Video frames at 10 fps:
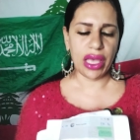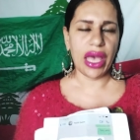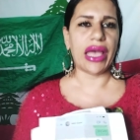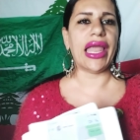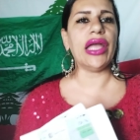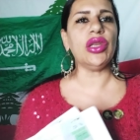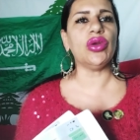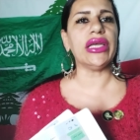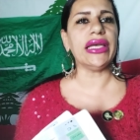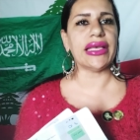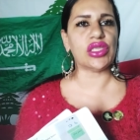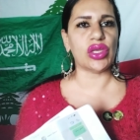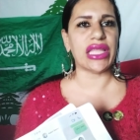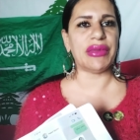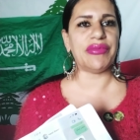لانه نحن
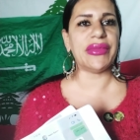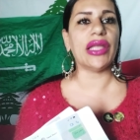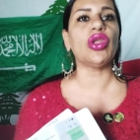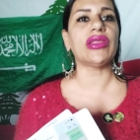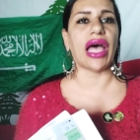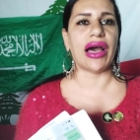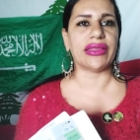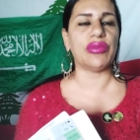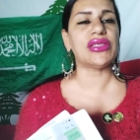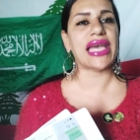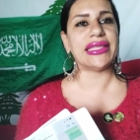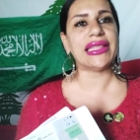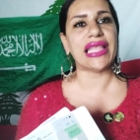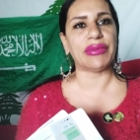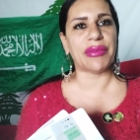السنه بلبنان مضطهد، المساعدات
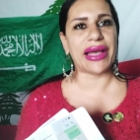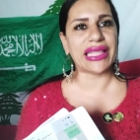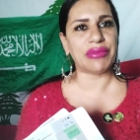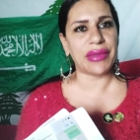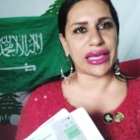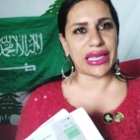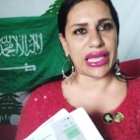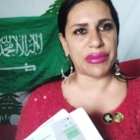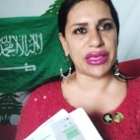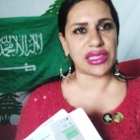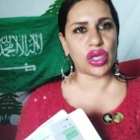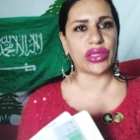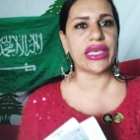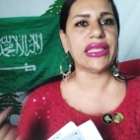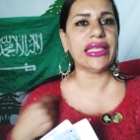اللي عم تبعتها المملكه العربيه
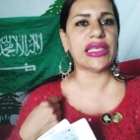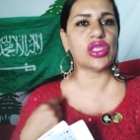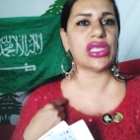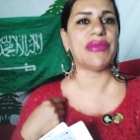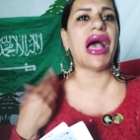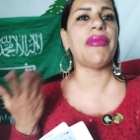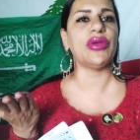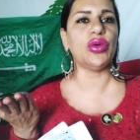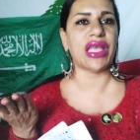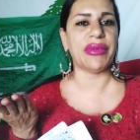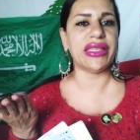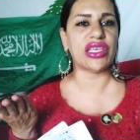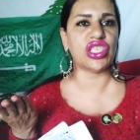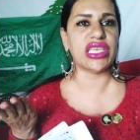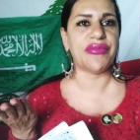السعوديه نحن السنه ما عم بينوبنا منها
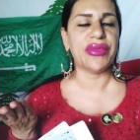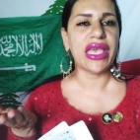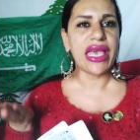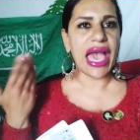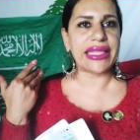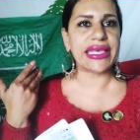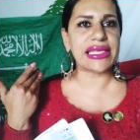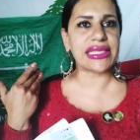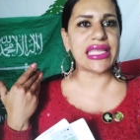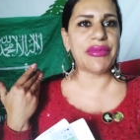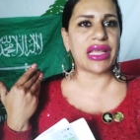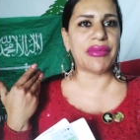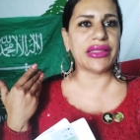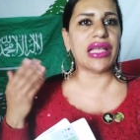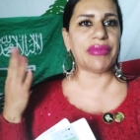شيء هديك السنه
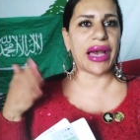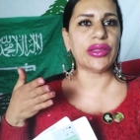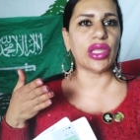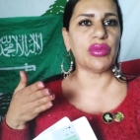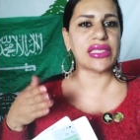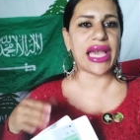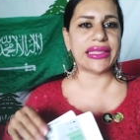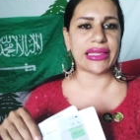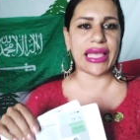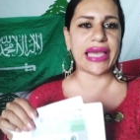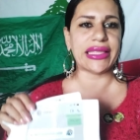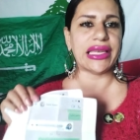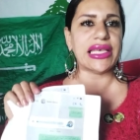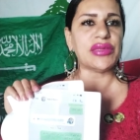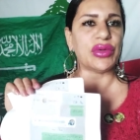برمضان بعثت المساعدات لهيدا
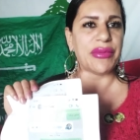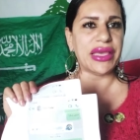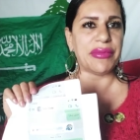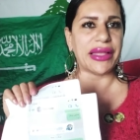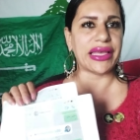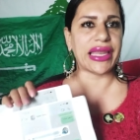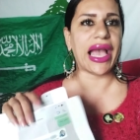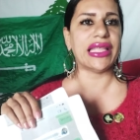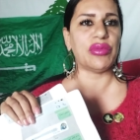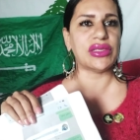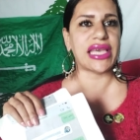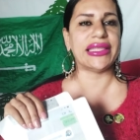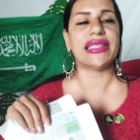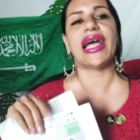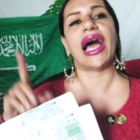اللي اسمه نبيل بدر اخذ
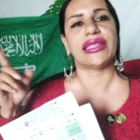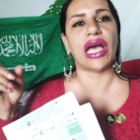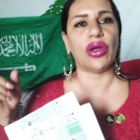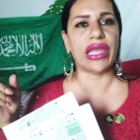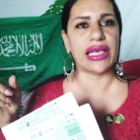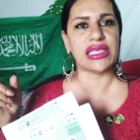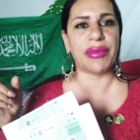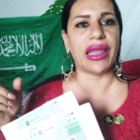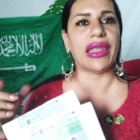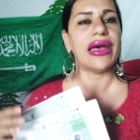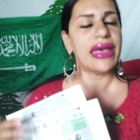المساعدات راح اعطاهم لحزب الله